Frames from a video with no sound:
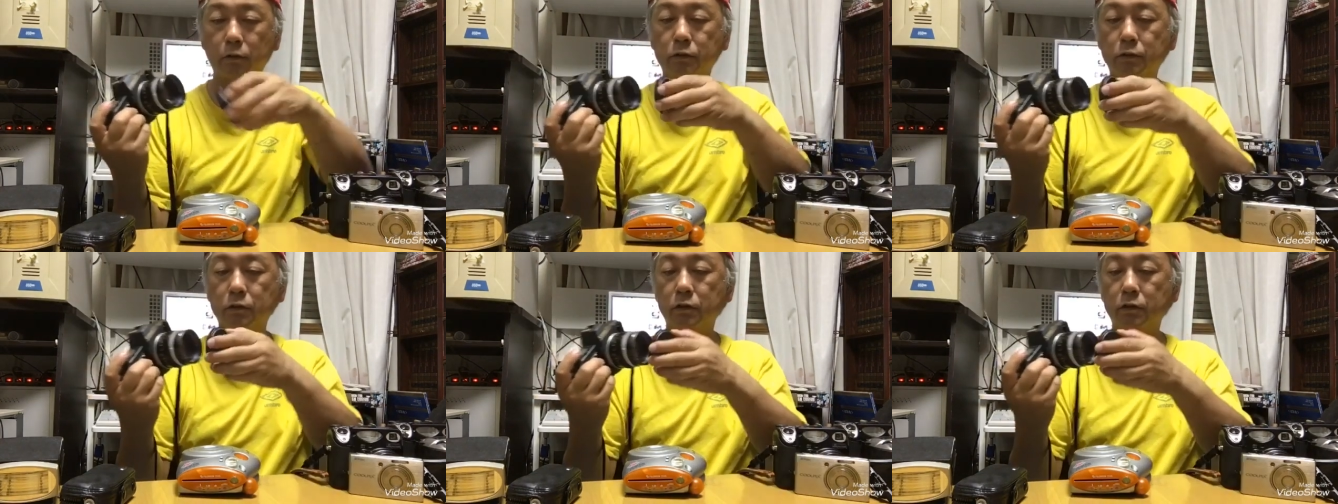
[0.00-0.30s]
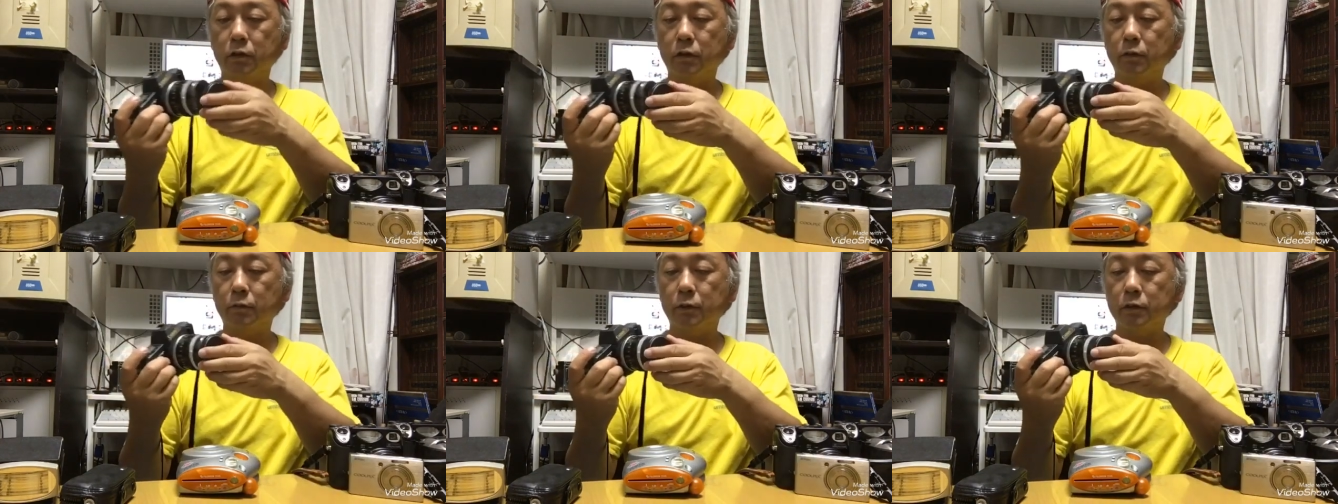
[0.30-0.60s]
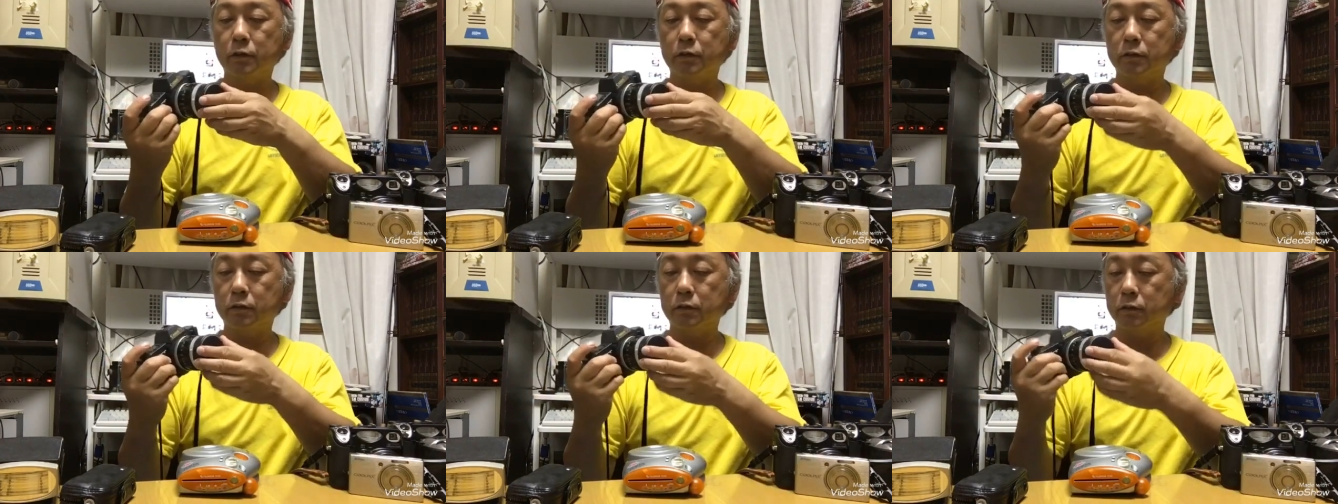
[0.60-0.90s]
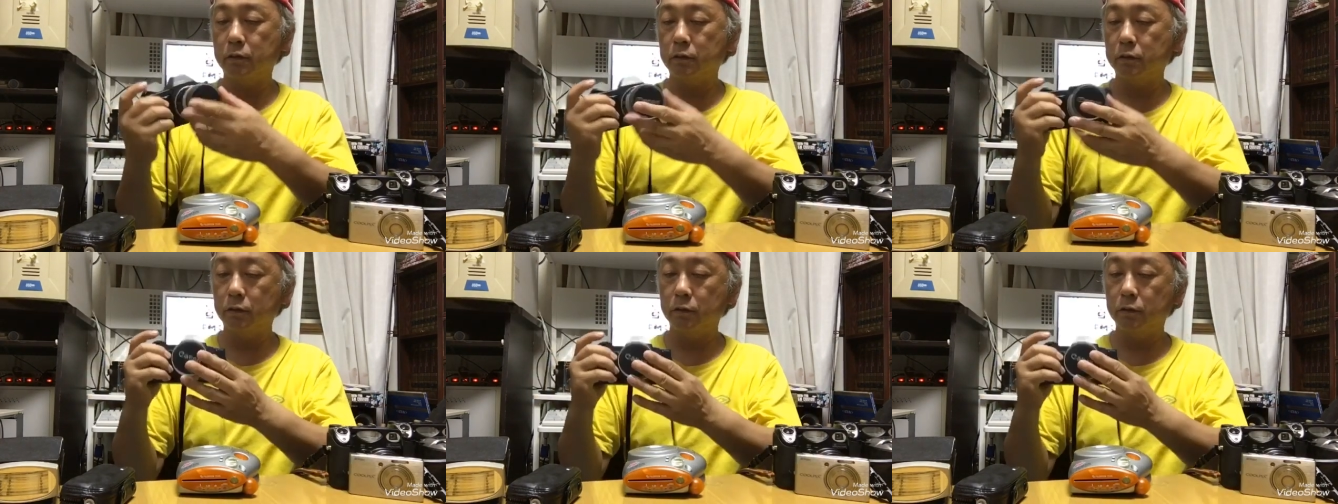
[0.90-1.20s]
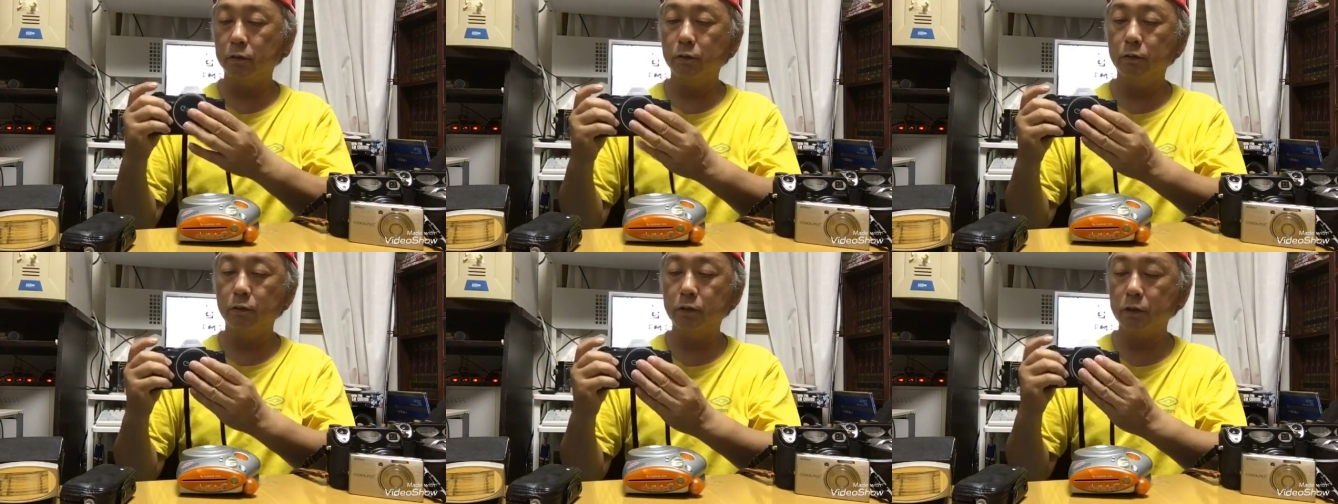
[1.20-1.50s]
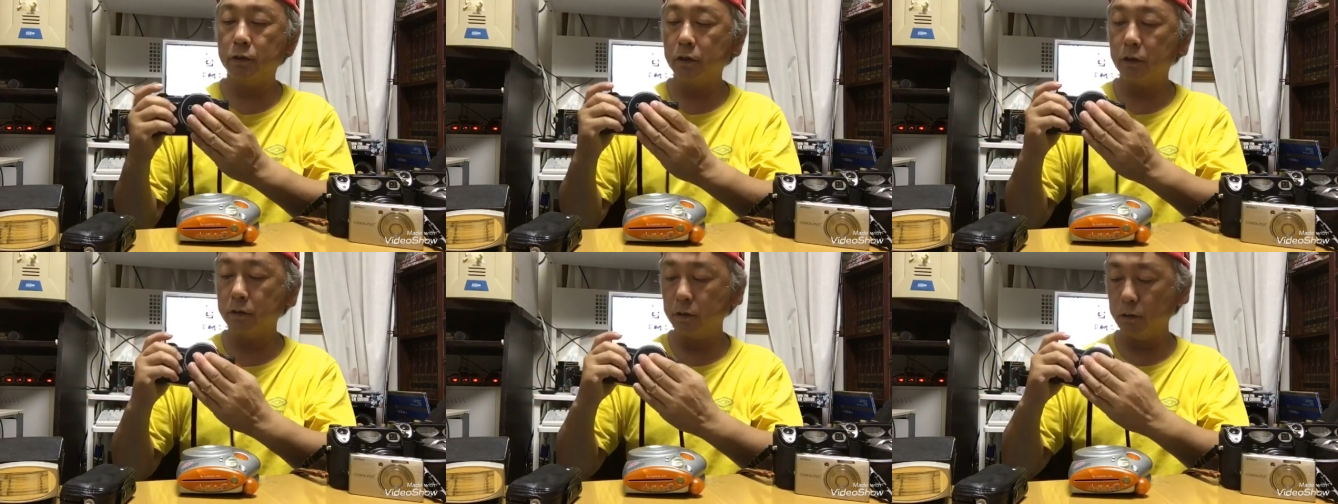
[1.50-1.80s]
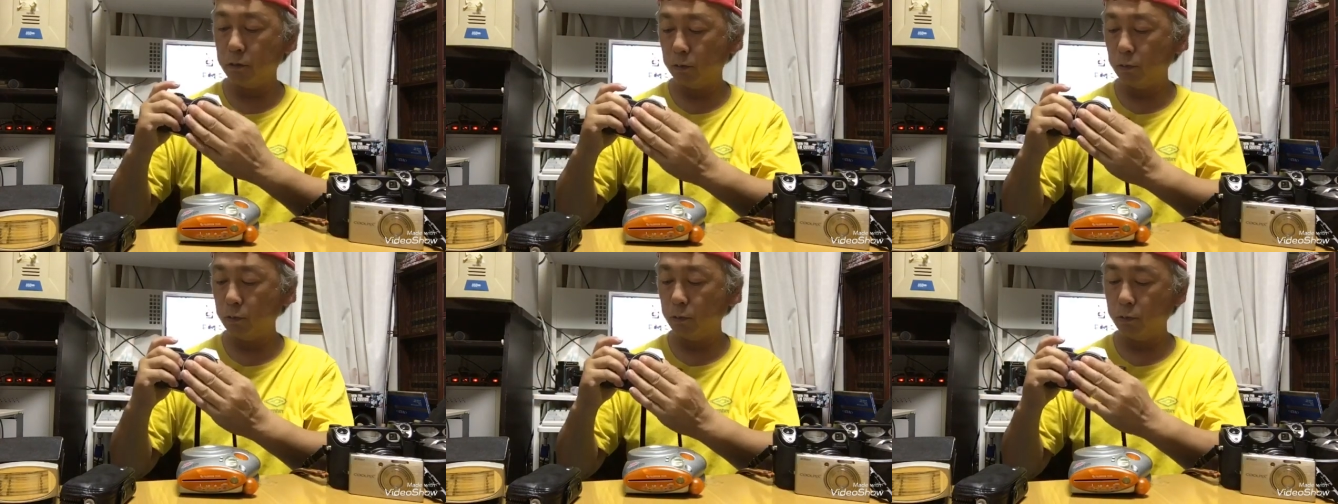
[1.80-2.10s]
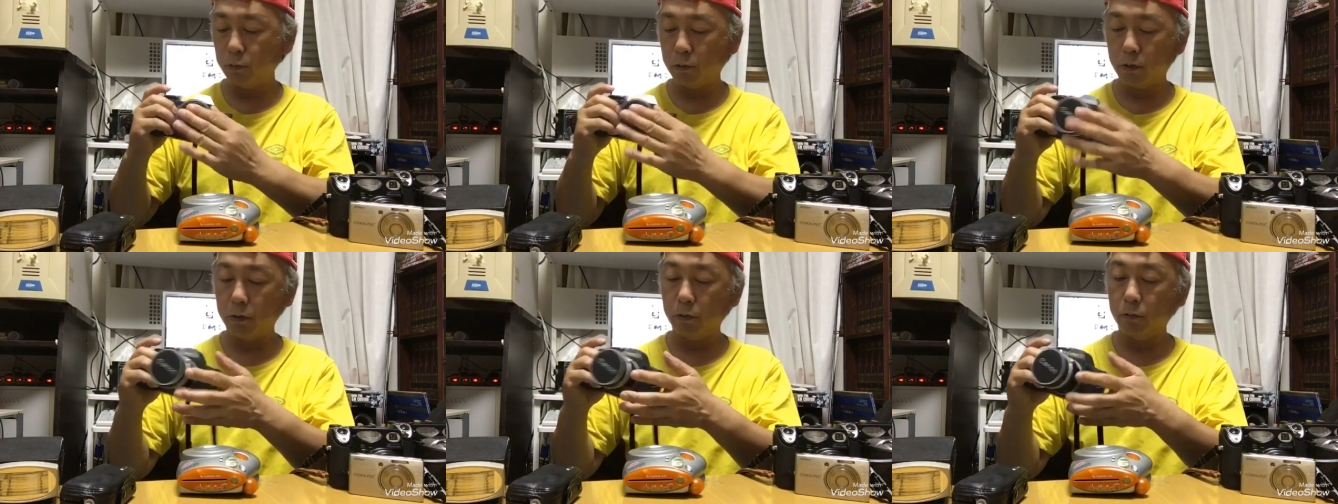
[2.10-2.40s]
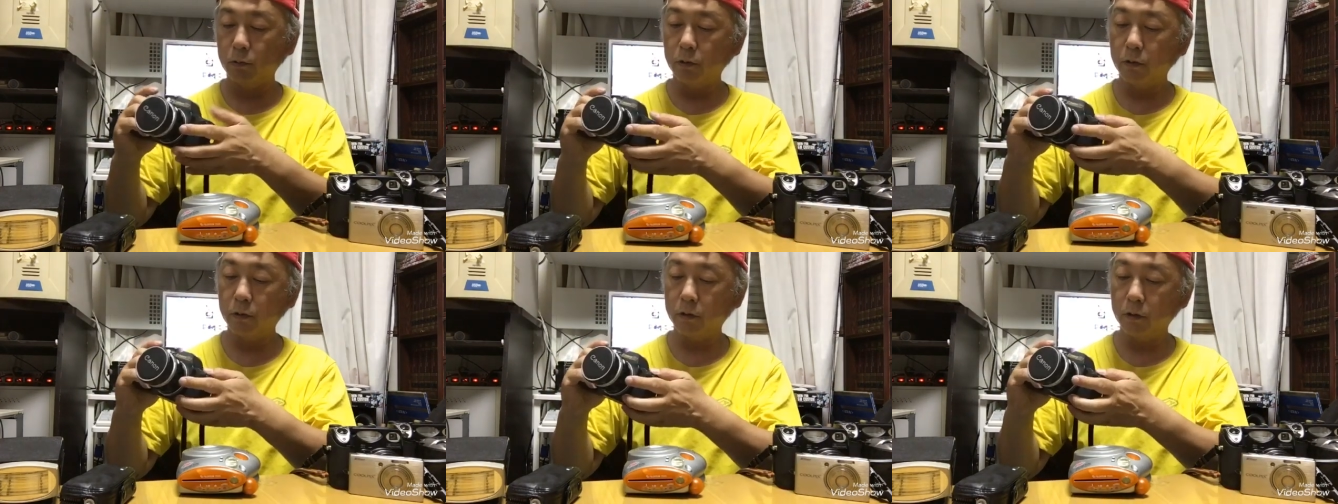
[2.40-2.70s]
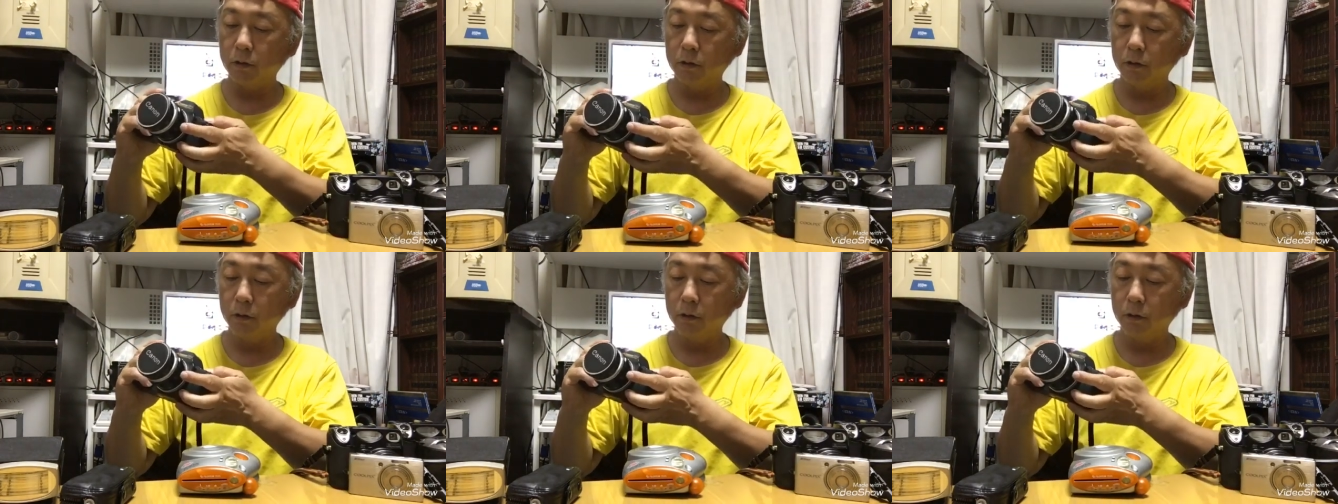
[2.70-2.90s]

これ使えます。そのうち写真撮ろうかな、これで。